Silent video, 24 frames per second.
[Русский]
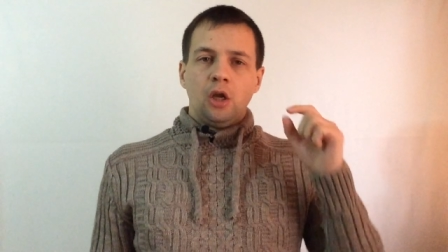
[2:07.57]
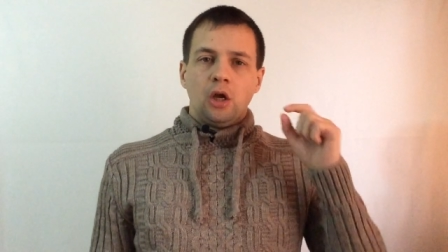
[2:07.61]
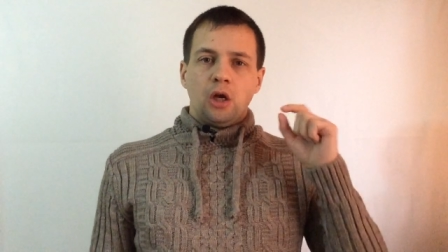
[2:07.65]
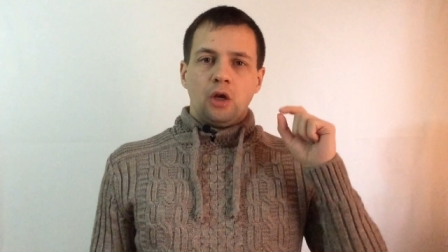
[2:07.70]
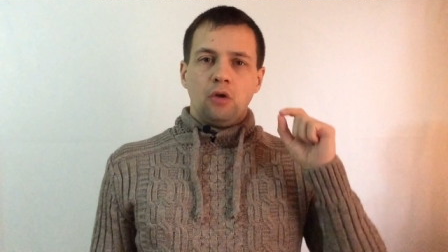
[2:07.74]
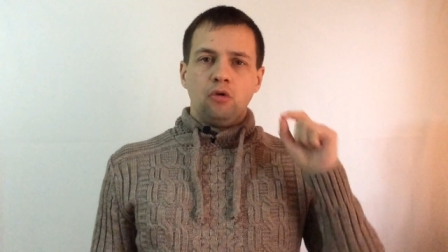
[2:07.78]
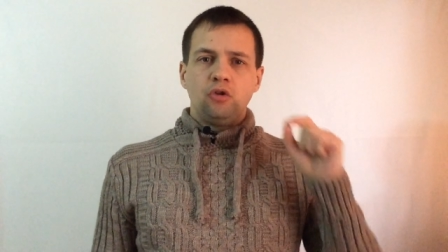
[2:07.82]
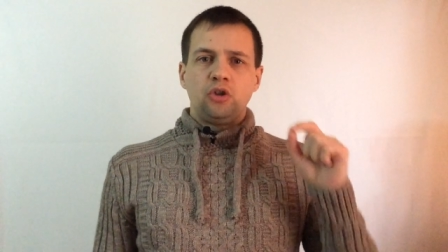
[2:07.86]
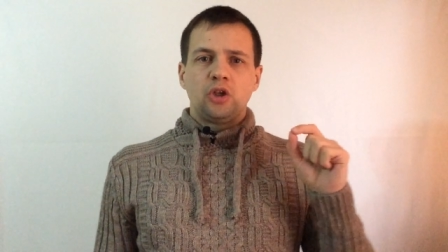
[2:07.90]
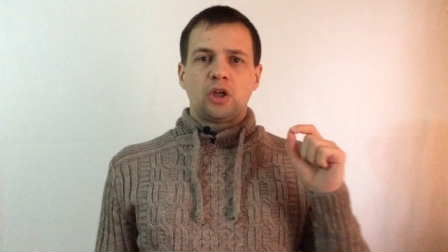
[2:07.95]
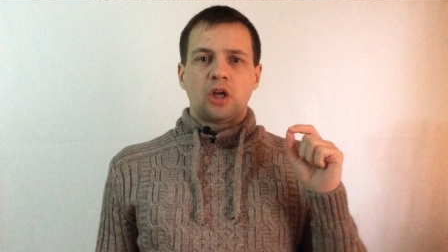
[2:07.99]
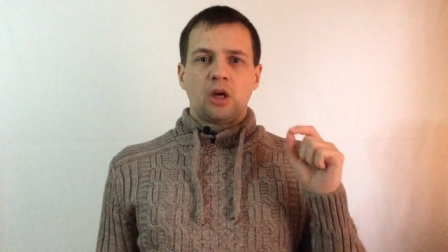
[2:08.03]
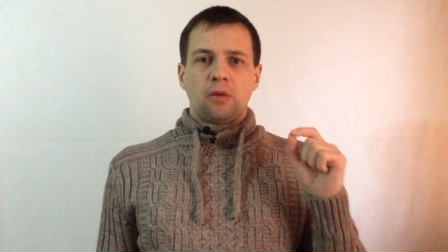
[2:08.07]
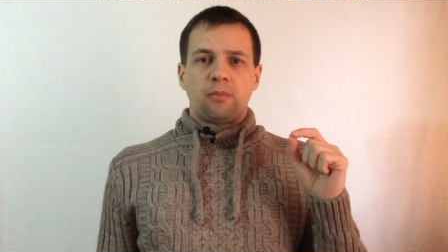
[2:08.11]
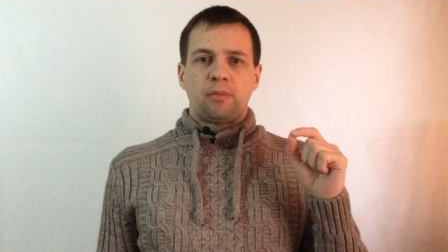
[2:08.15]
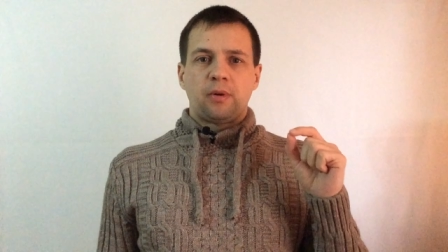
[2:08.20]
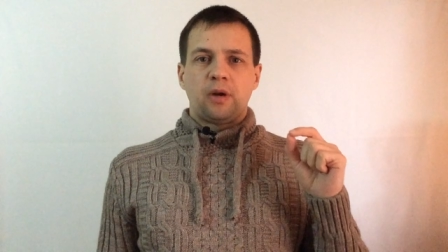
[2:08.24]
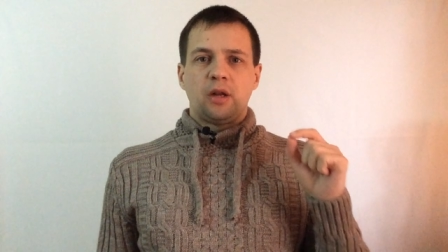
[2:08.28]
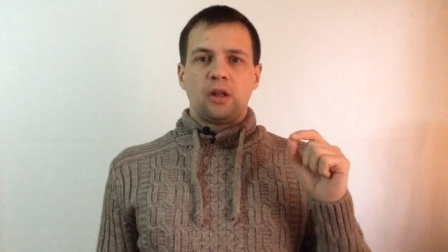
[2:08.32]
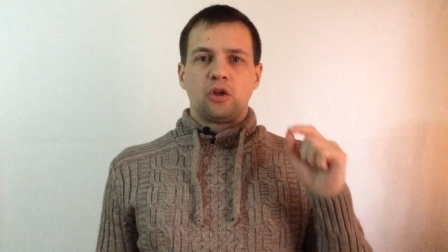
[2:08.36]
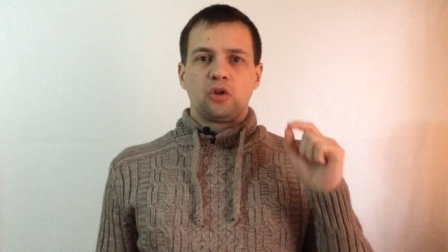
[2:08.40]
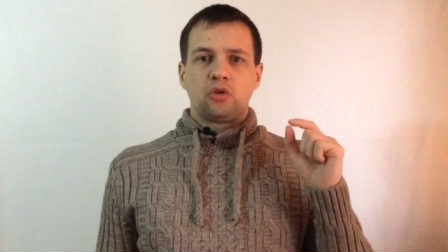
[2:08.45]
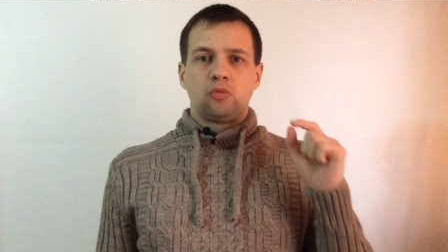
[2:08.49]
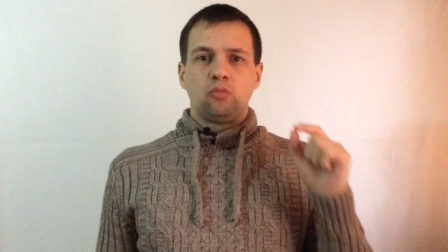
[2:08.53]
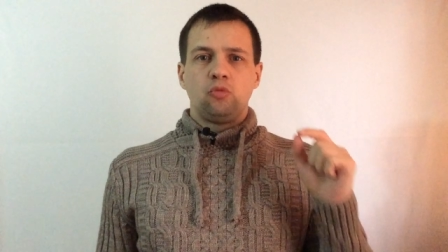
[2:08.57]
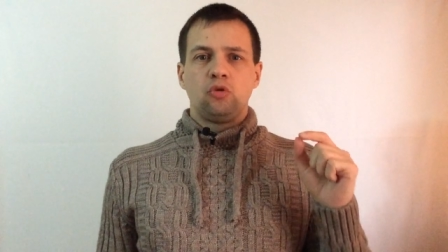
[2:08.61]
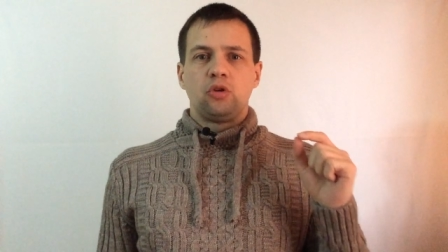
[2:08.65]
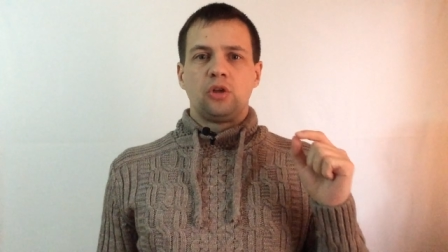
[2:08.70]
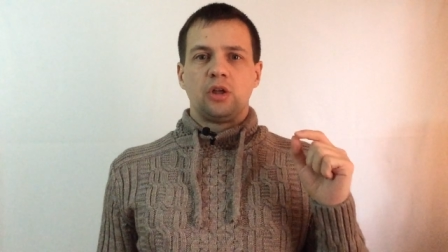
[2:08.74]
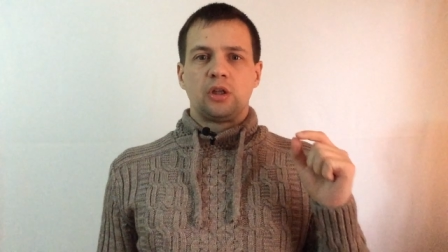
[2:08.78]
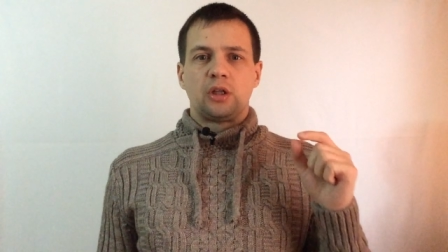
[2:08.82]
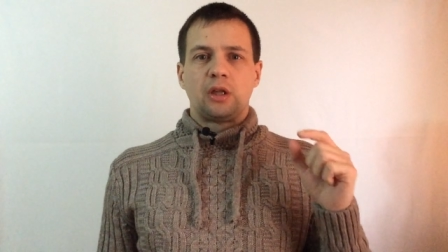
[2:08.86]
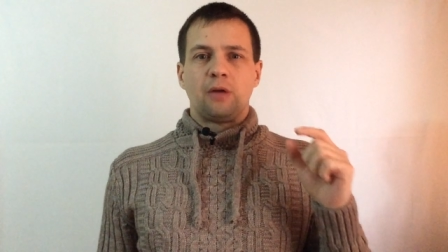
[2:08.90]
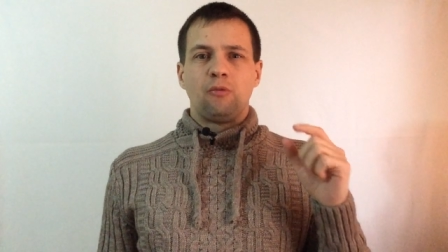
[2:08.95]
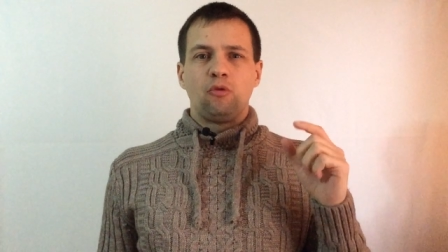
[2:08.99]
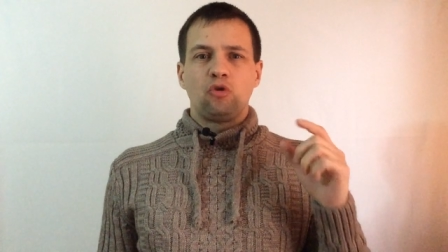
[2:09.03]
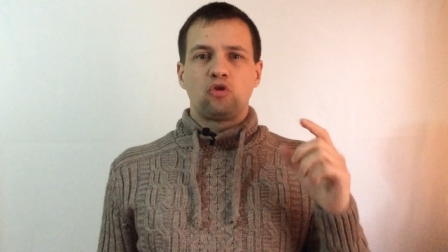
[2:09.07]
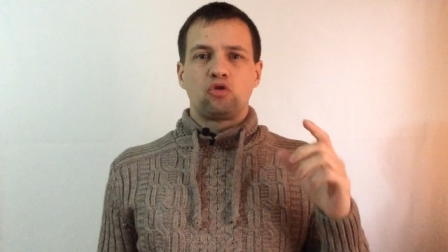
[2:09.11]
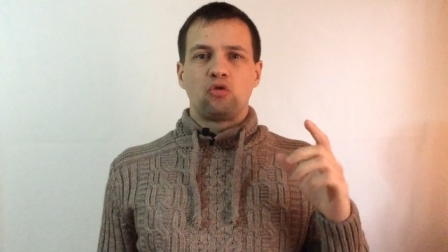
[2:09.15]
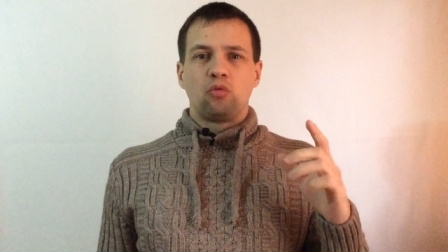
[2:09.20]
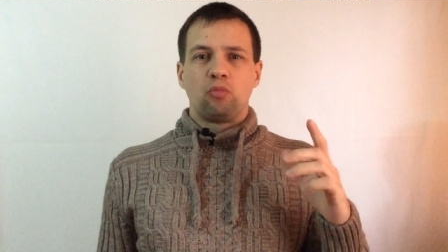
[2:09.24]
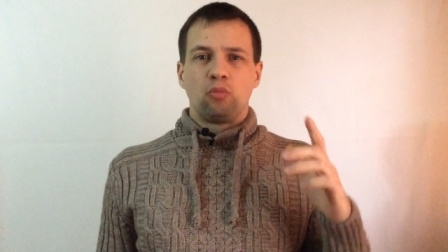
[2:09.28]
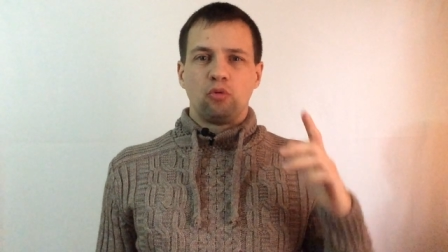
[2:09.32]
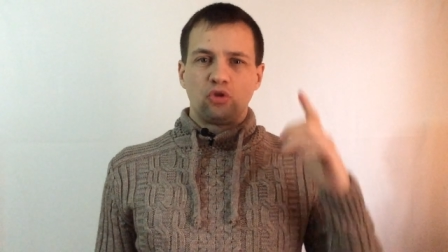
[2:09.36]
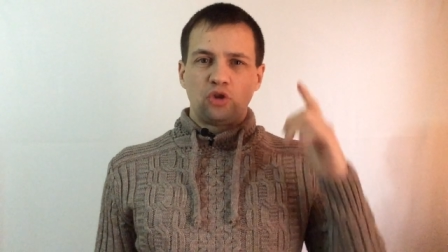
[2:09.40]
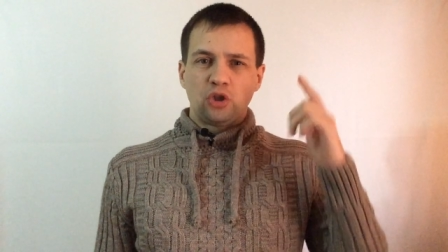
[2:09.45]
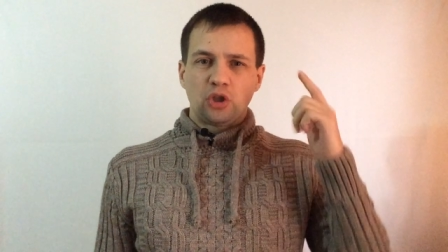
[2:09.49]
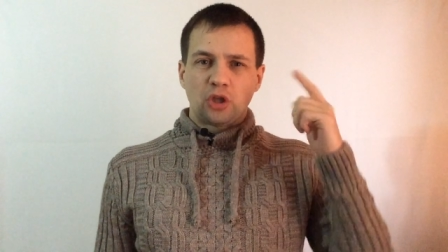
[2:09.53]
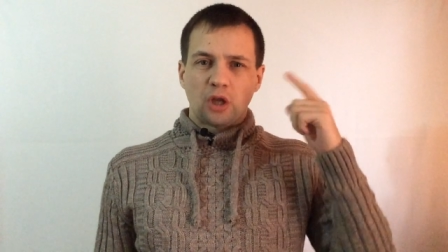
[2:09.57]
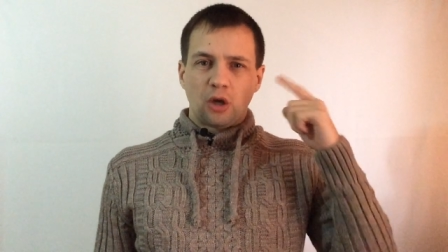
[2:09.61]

Люди, как правило, жмут для того, чтобы получить